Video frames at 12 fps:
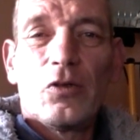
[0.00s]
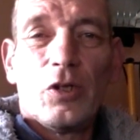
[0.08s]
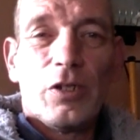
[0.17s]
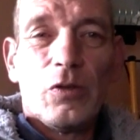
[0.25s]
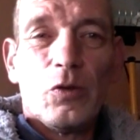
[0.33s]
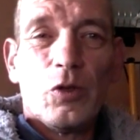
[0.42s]

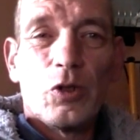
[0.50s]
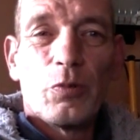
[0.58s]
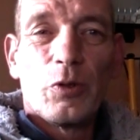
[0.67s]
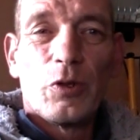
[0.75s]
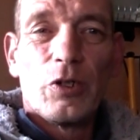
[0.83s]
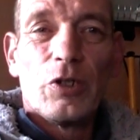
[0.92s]
sollte
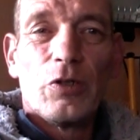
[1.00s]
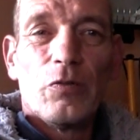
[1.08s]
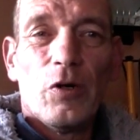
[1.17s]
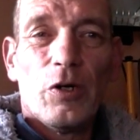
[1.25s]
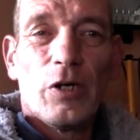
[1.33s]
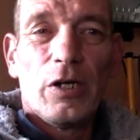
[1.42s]
ursprünglich eine
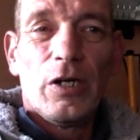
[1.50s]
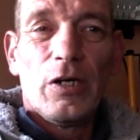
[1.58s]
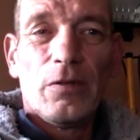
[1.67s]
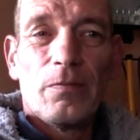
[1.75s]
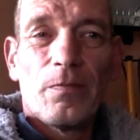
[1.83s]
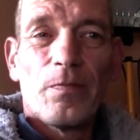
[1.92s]
Woche gehen,